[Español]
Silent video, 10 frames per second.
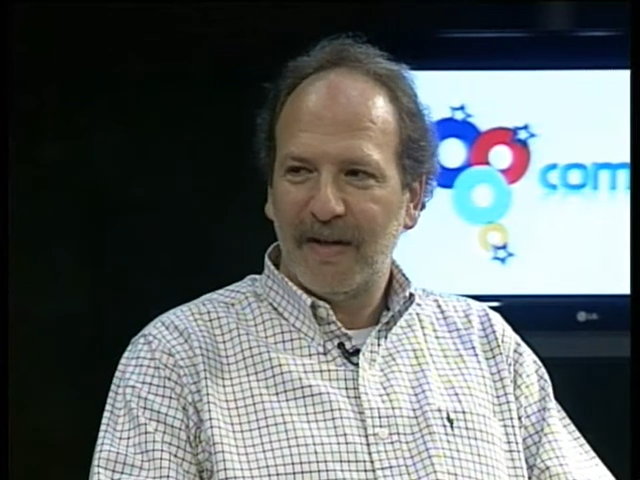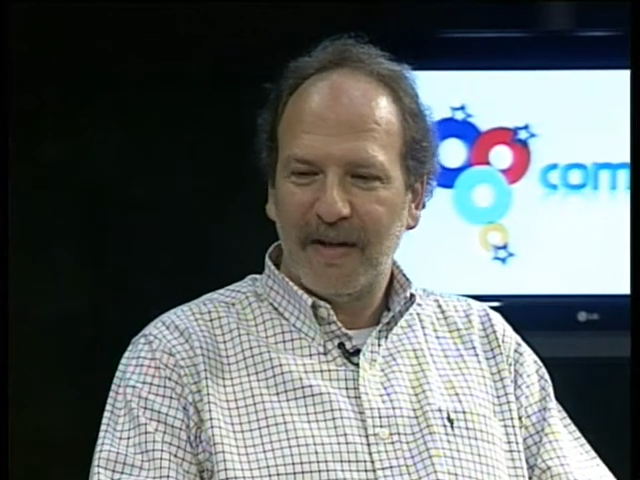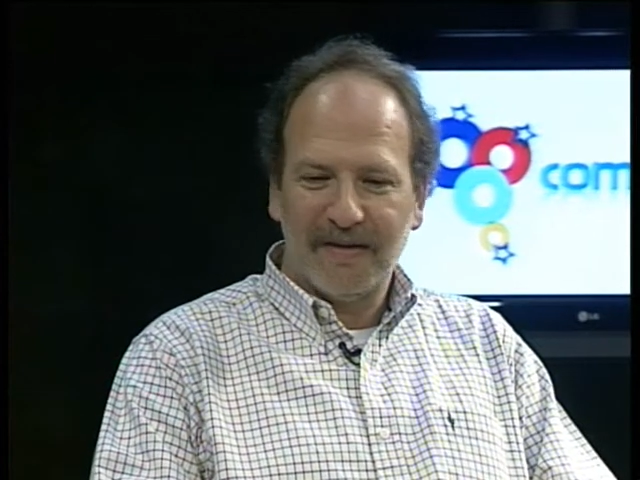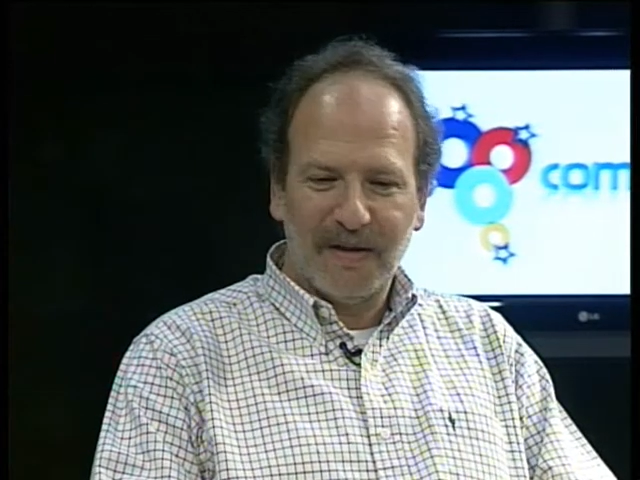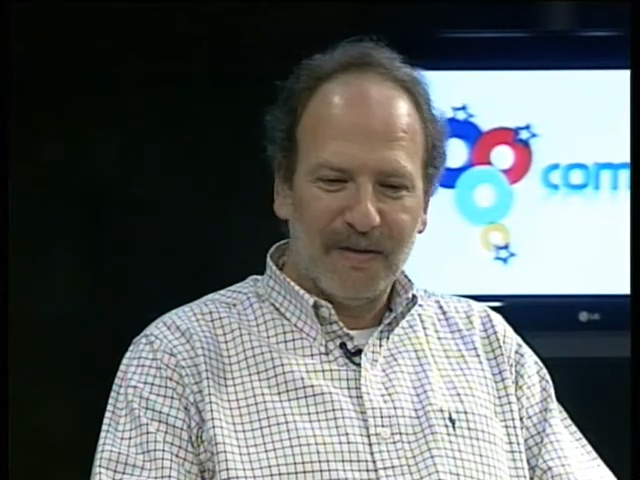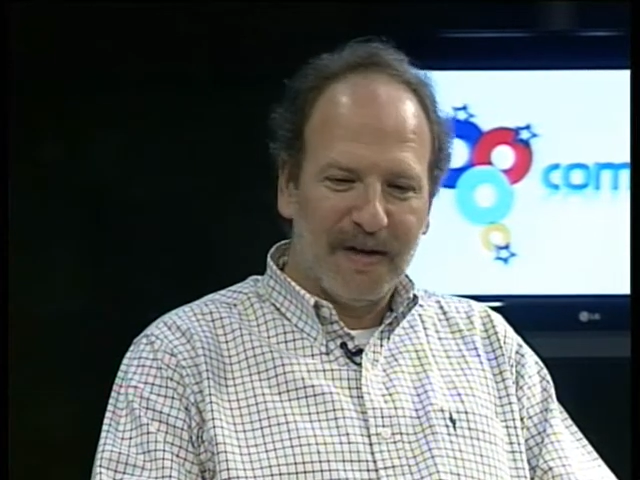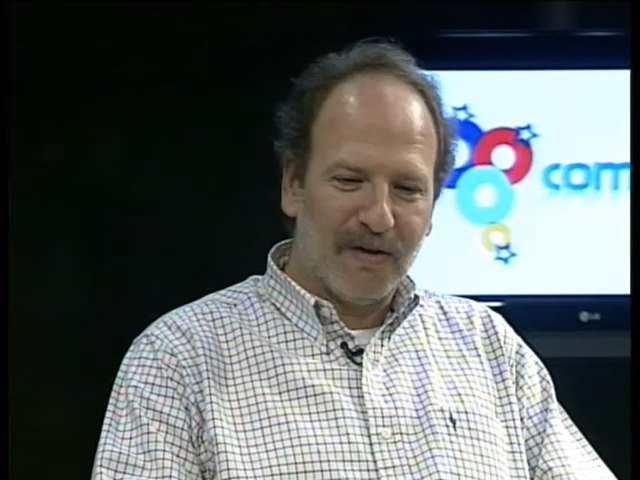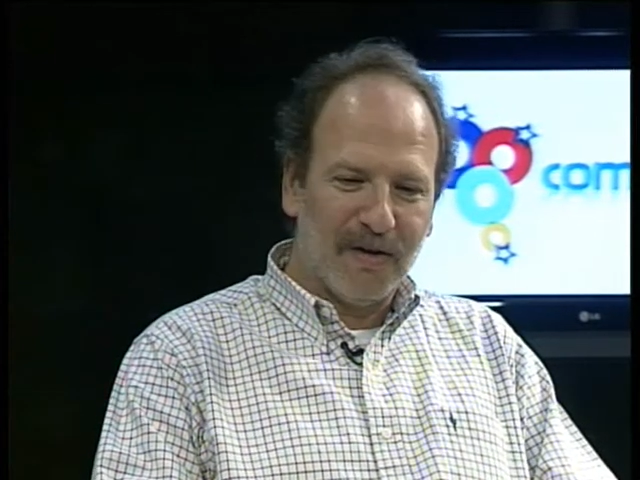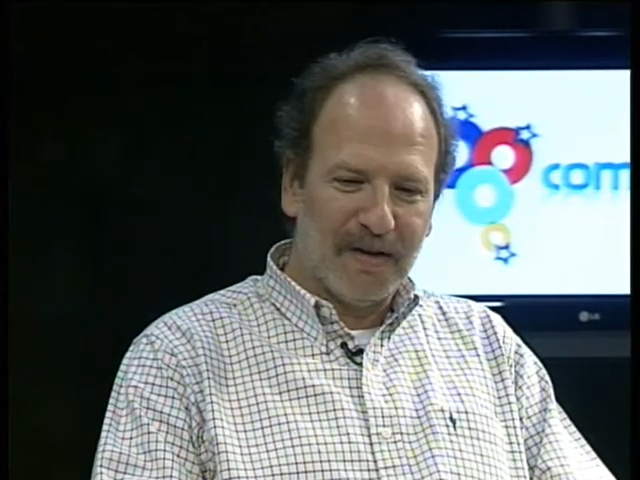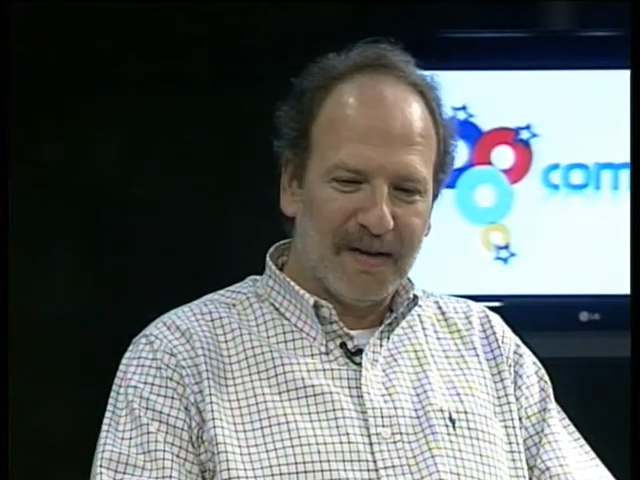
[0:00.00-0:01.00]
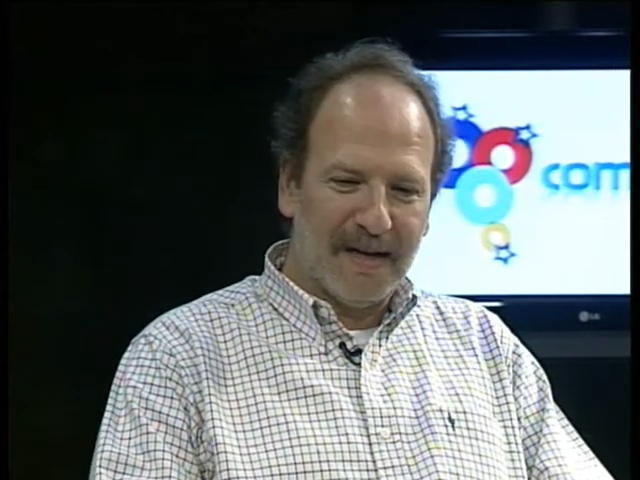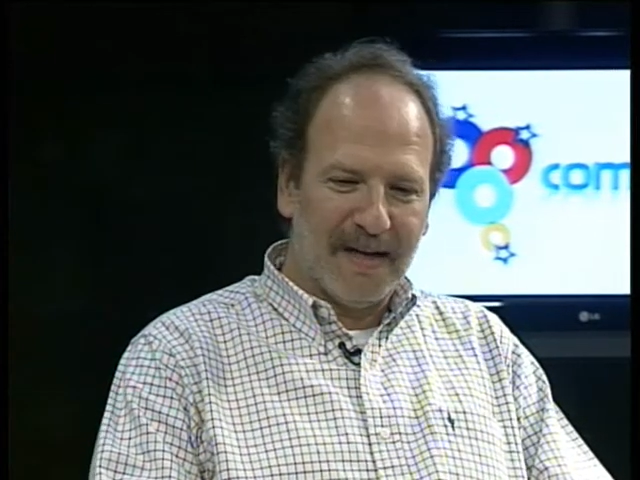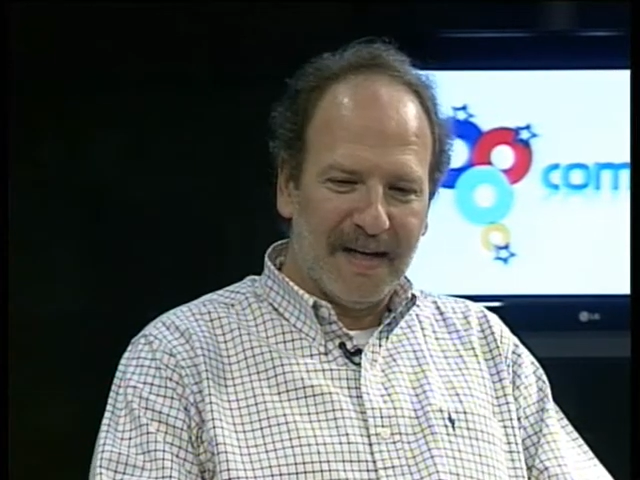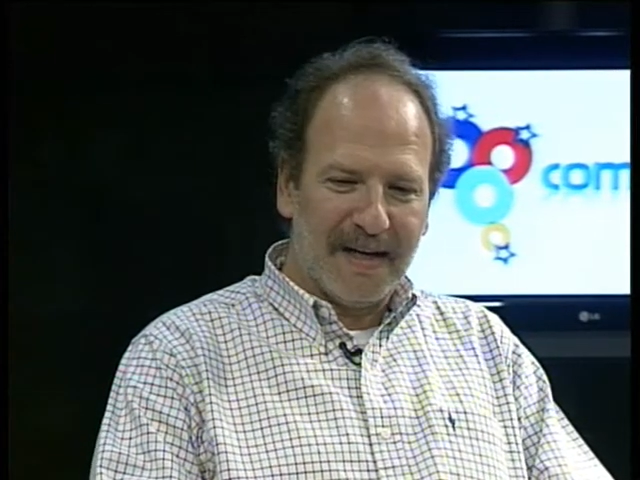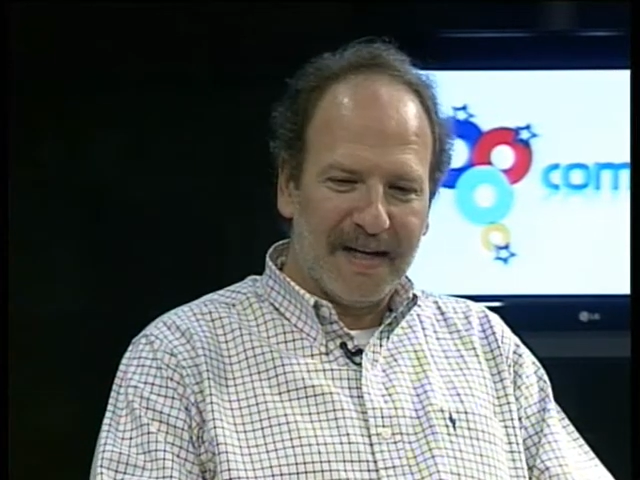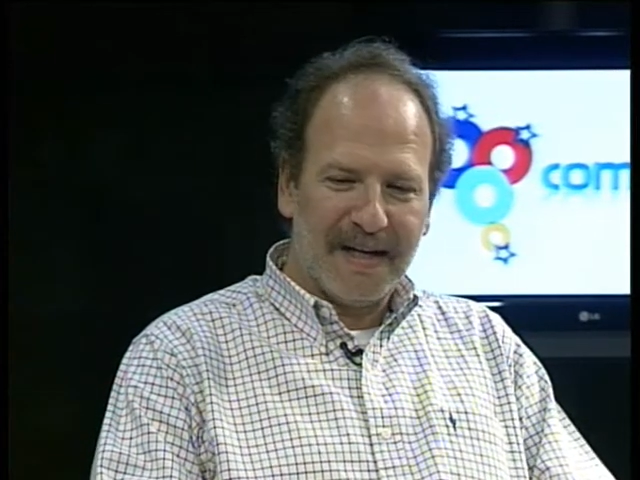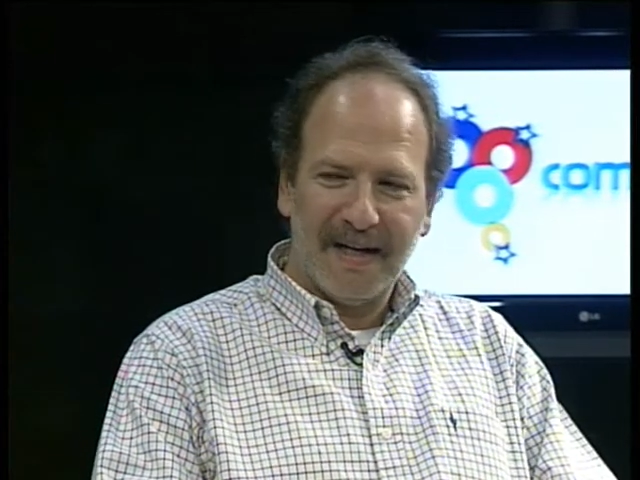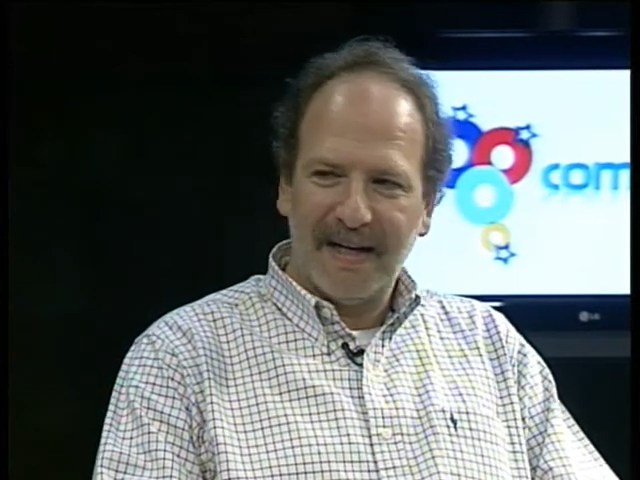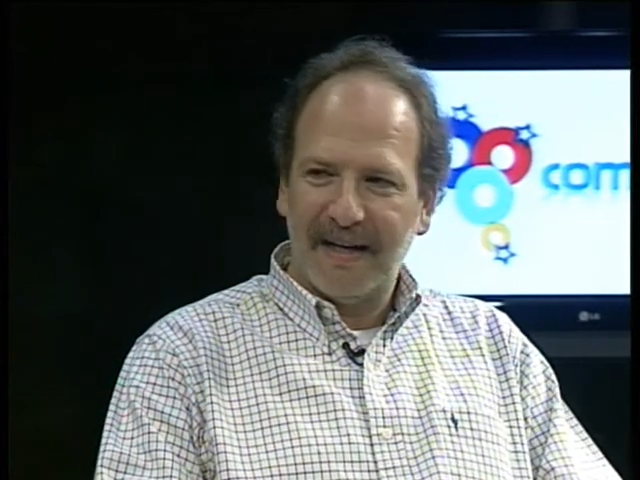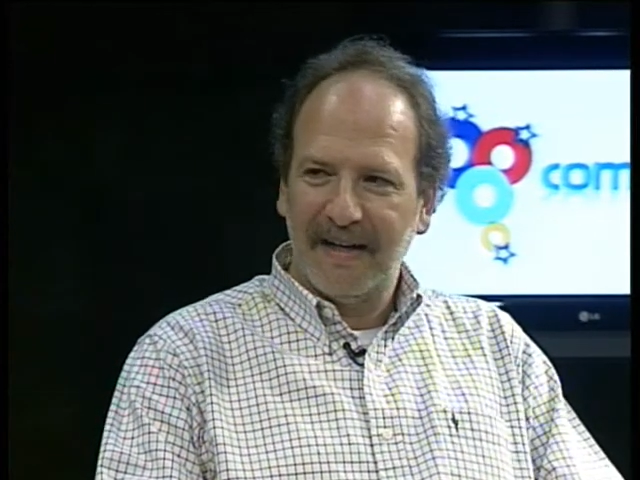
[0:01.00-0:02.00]
de la segunda cohorte de la
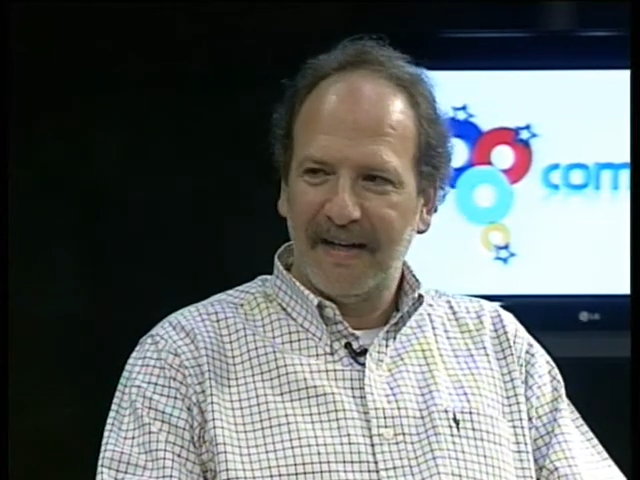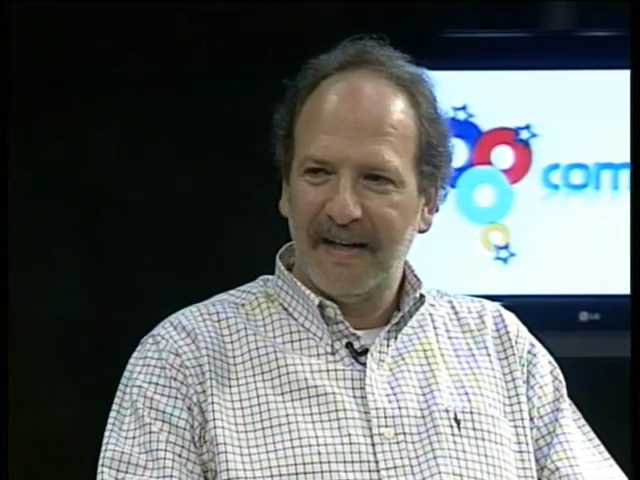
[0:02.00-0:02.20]
carrera,